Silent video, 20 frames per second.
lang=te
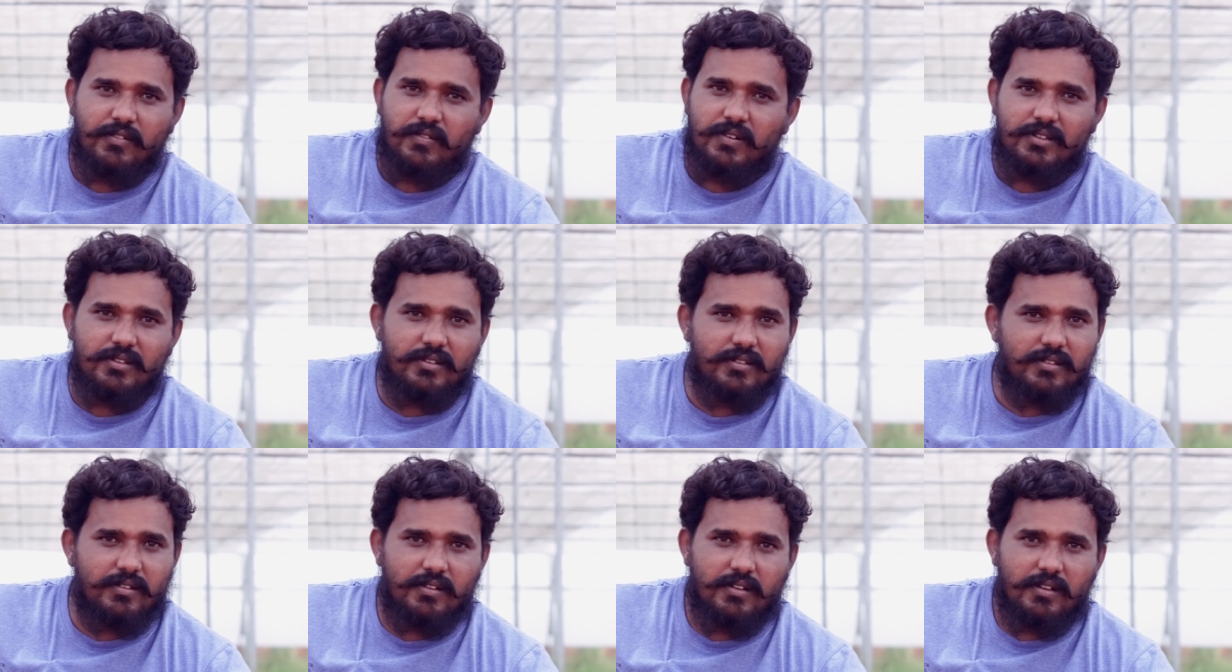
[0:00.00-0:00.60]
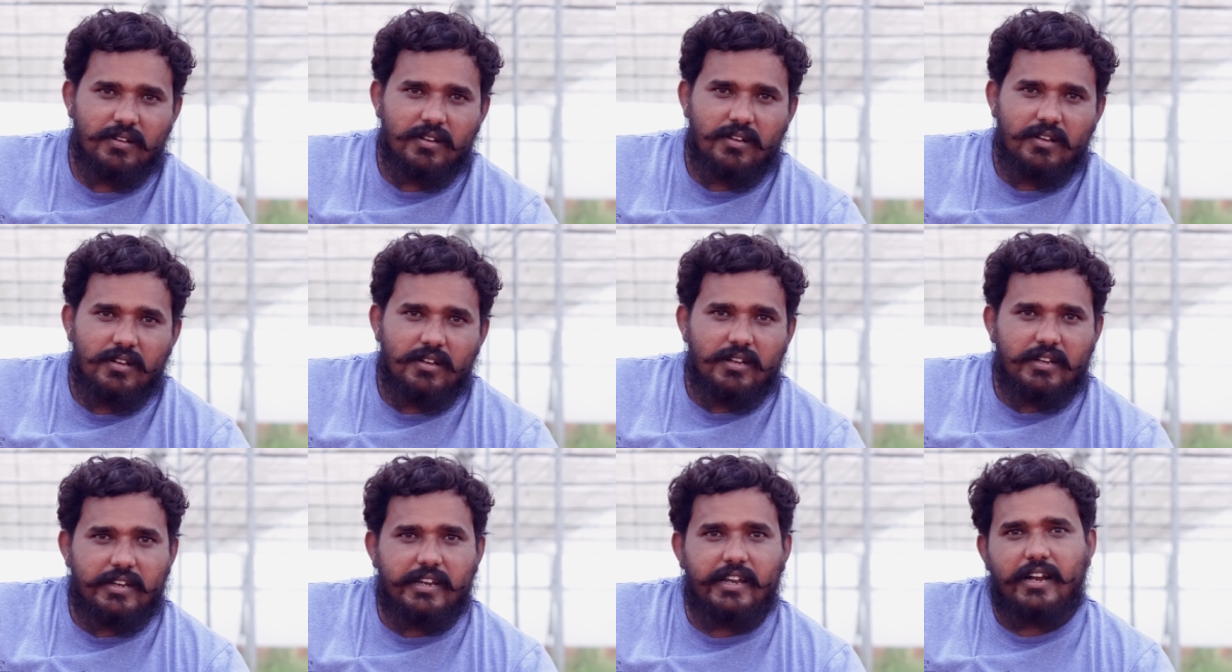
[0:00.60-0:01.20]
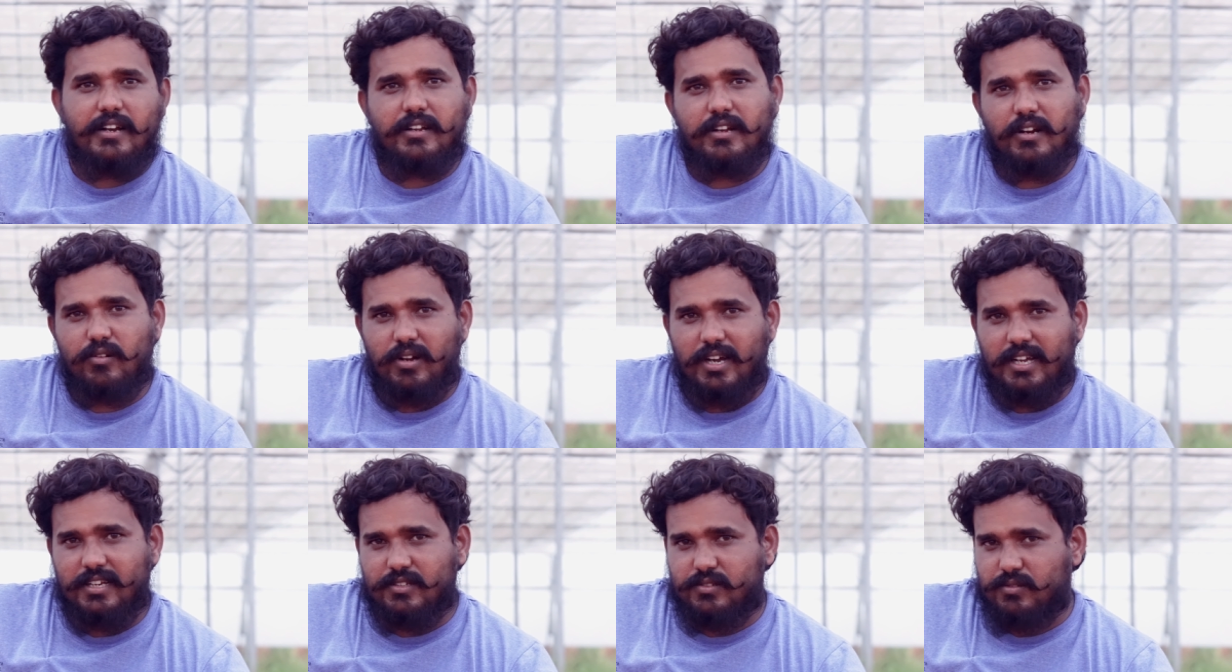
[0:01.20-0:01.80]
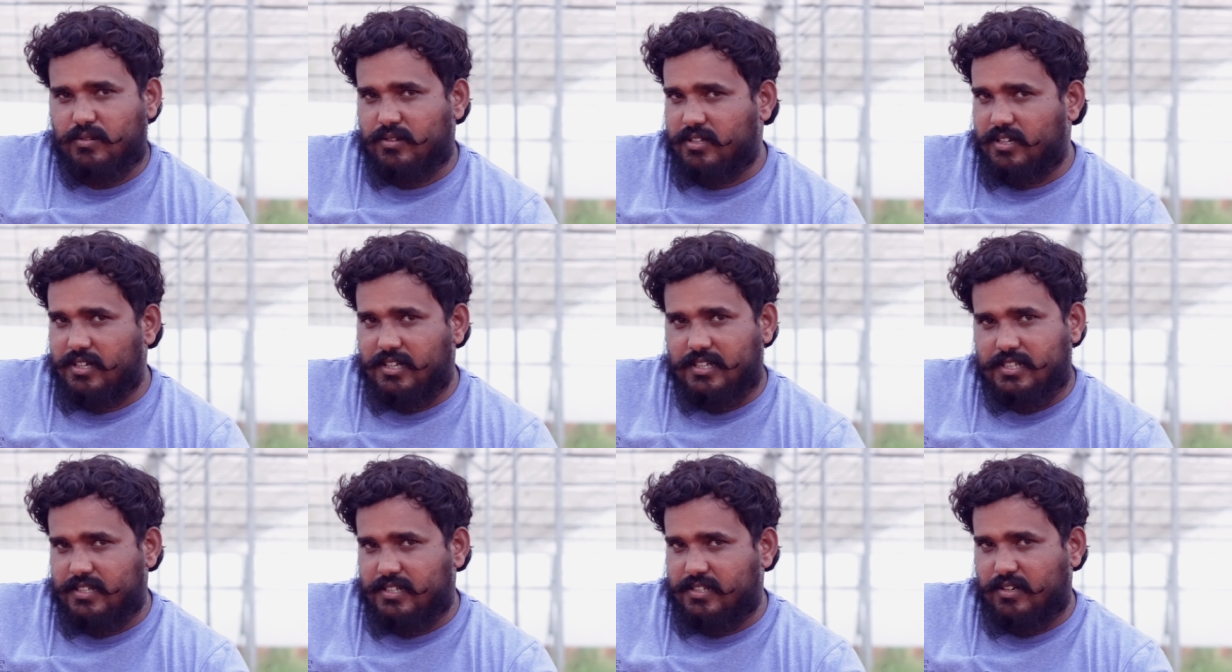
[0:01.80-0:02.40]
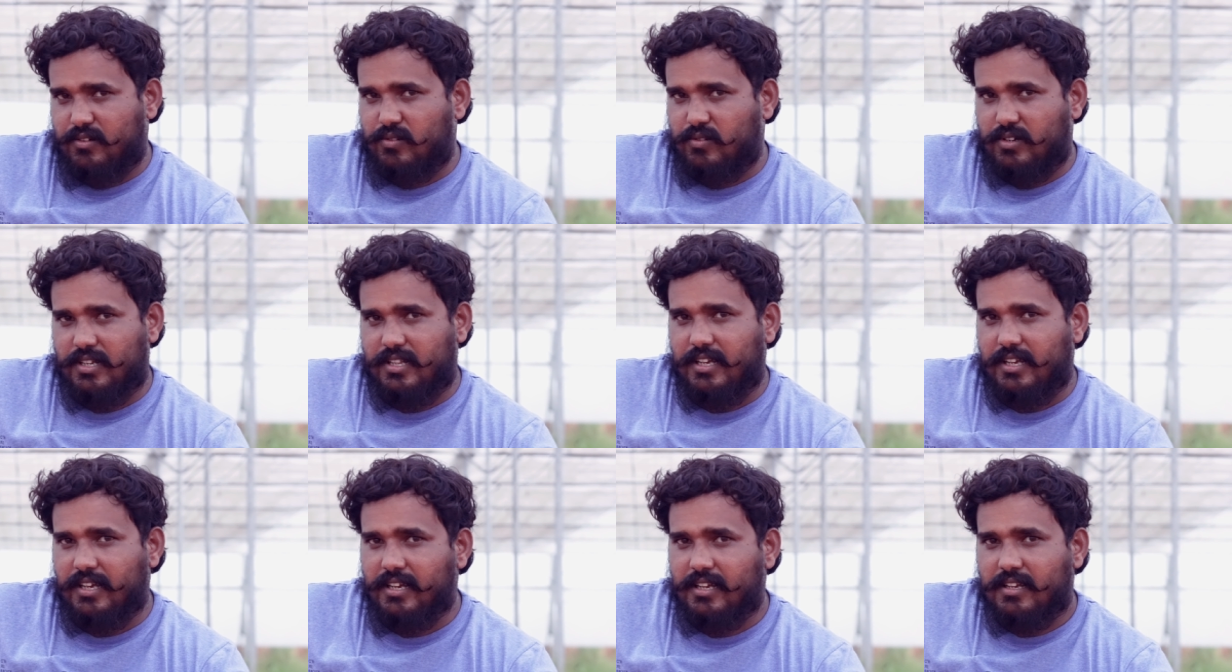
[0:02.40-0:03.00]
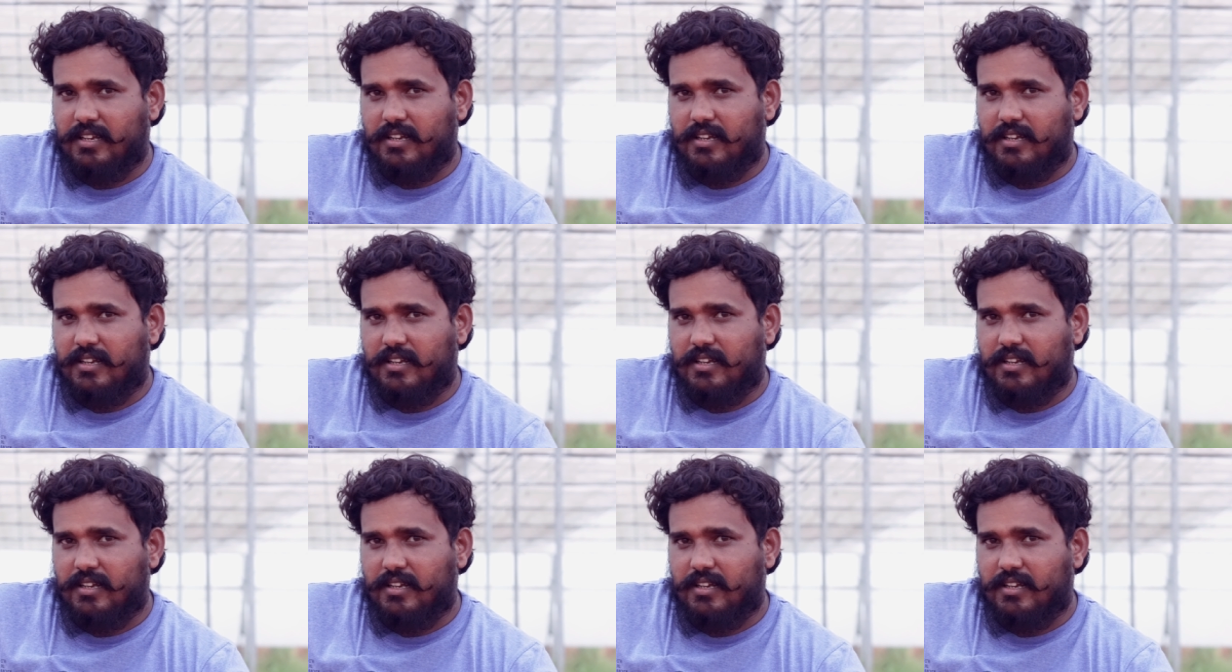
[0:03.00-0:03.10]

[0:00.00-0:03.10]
ఎవరికి అడగడు ఆయన సొంత డిసిషన్ ఉంటుంది